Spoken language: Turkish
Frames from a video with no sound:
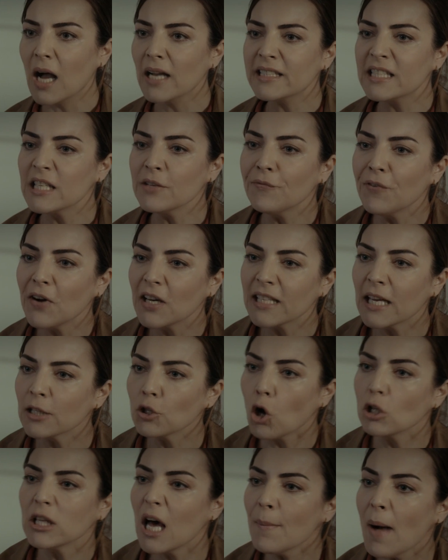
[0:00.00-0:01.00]
Sakin falan
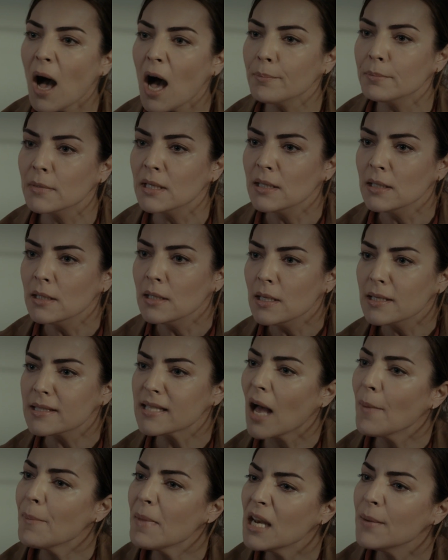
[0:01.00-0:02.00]
olamam.
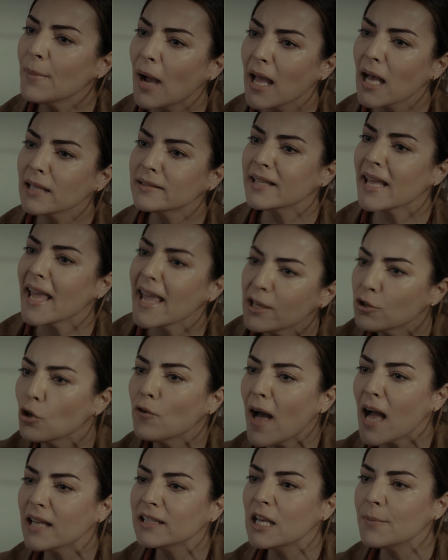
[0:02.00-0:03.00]
Sen benim hayatta en
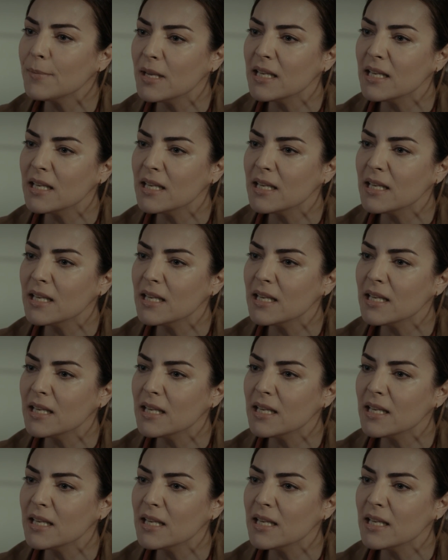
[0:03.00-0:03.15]
güvendiğim